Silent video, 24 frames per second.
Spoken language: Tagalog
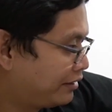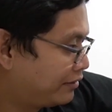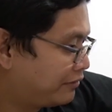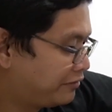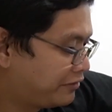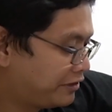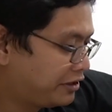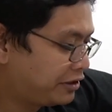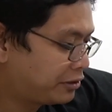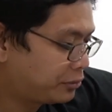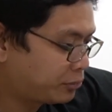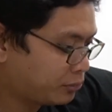
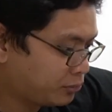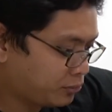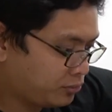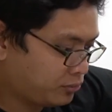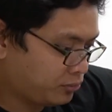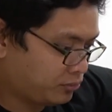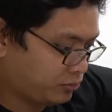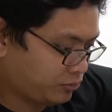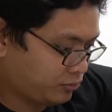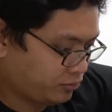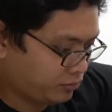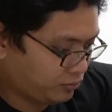V2.
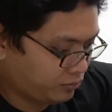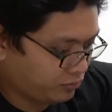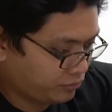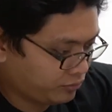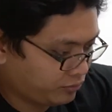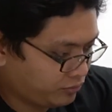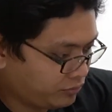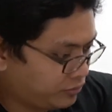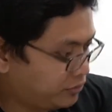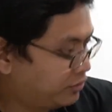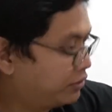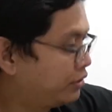
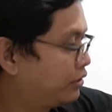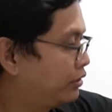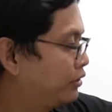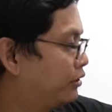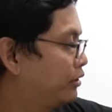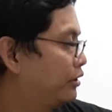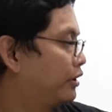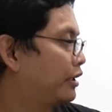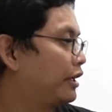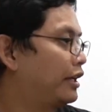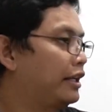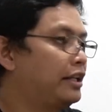
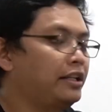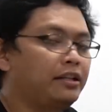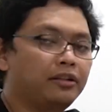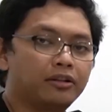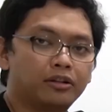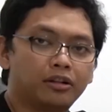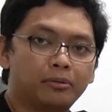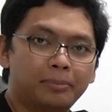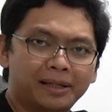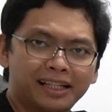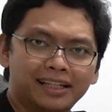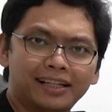Okay,
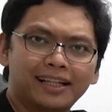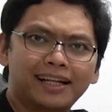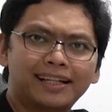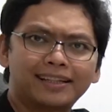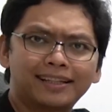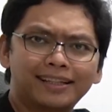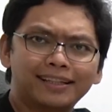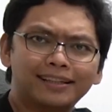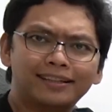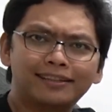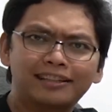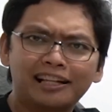open na
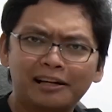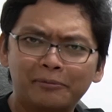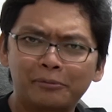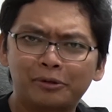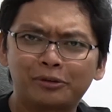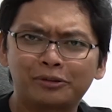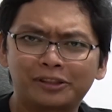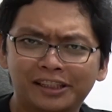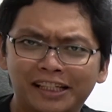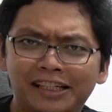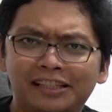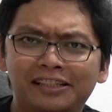natin. Dami
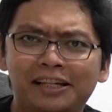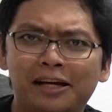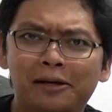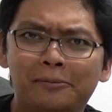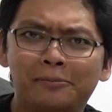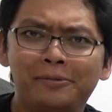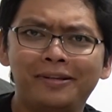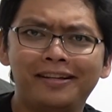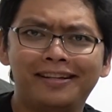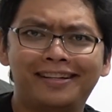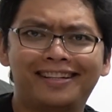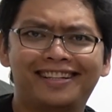ko
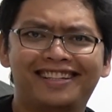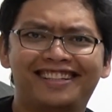sinasabi.